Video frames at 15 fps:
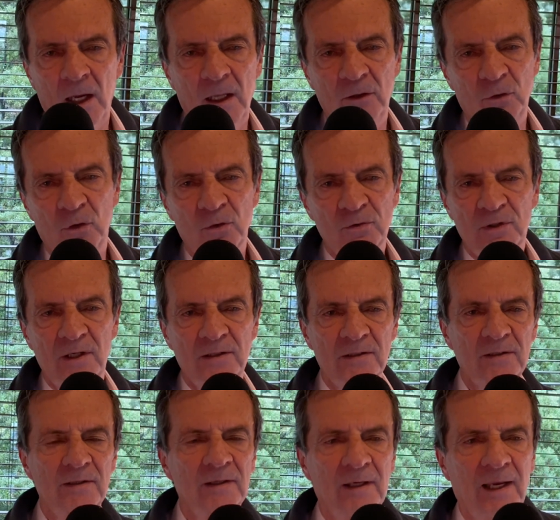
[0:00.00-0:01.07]

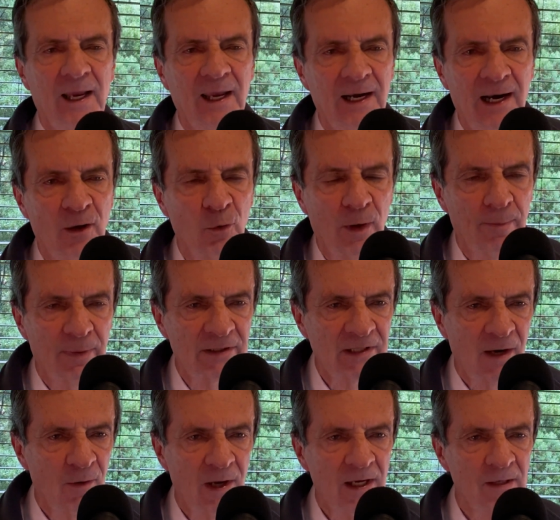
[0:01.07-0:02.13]
Entonces, ¿qué era lo que
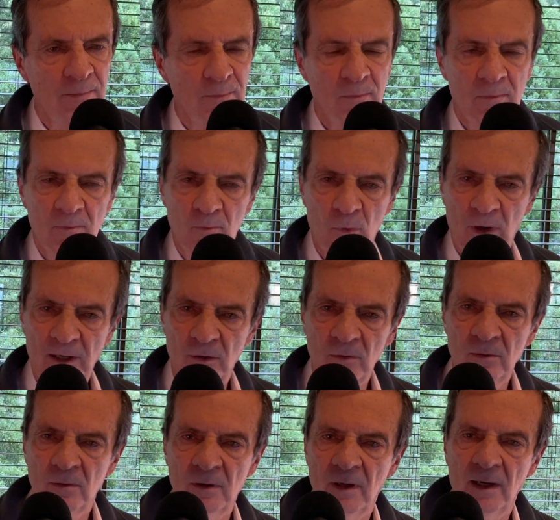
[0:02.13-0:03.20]
pasaba ahí? Bueno,
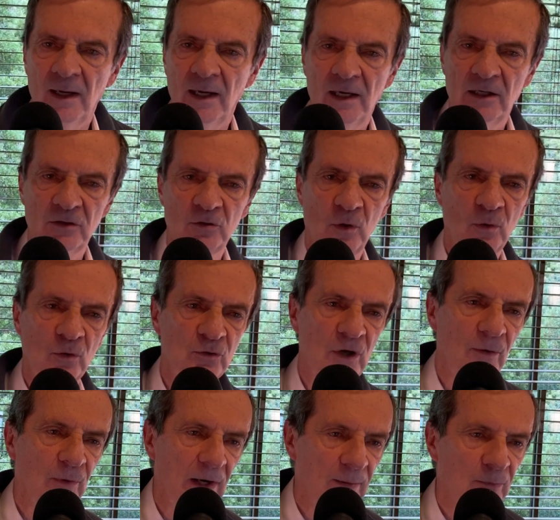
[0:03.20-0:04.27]
eso lo
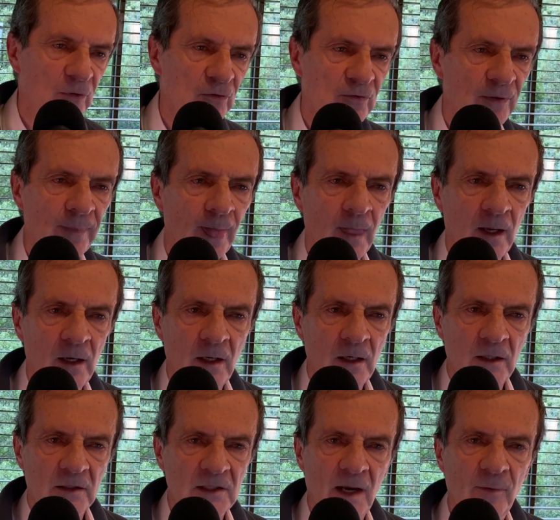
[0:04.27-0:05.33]
sabremos.
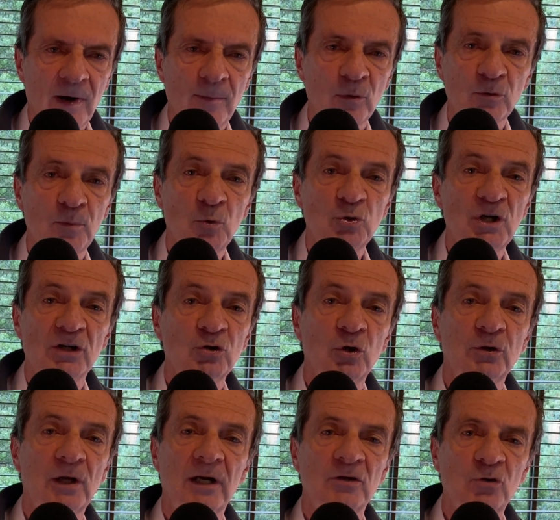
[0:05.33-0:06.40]
Sabremos muchas
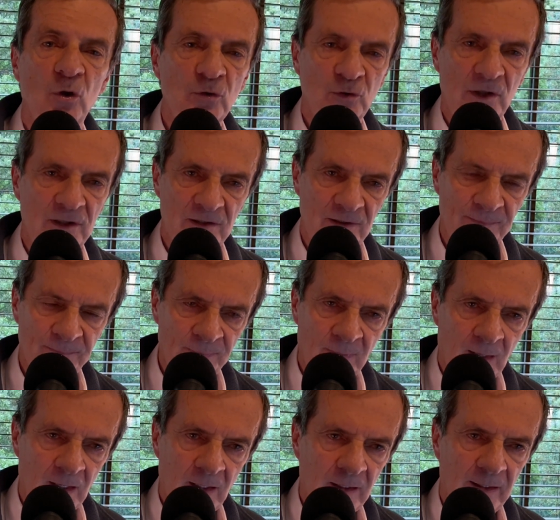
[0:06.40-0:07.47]
otras cosas
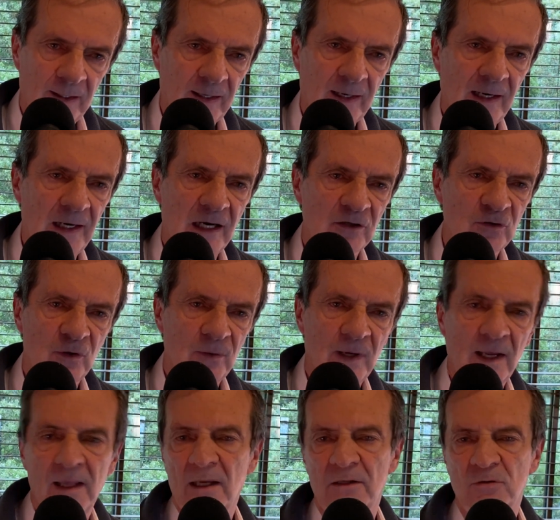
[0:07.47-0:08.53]

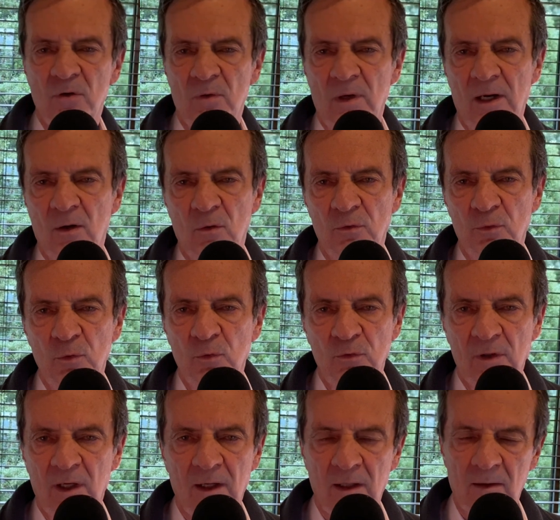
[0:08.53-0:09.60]
relacionadas con la
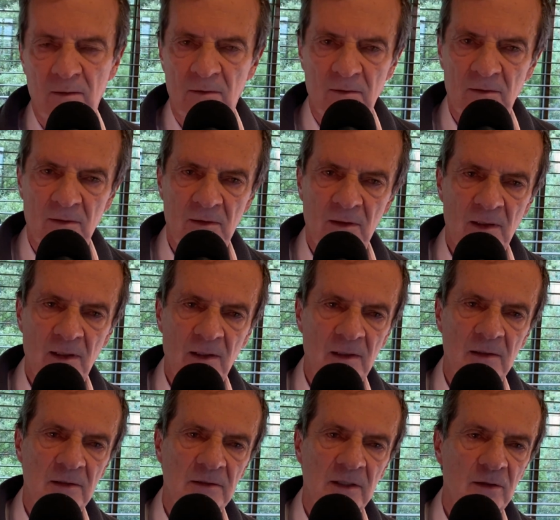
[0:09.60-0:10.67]
conducta
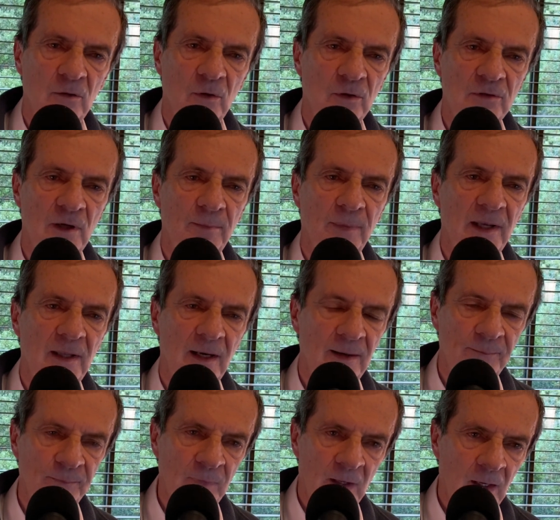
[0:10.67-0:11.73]
del señor Cepeda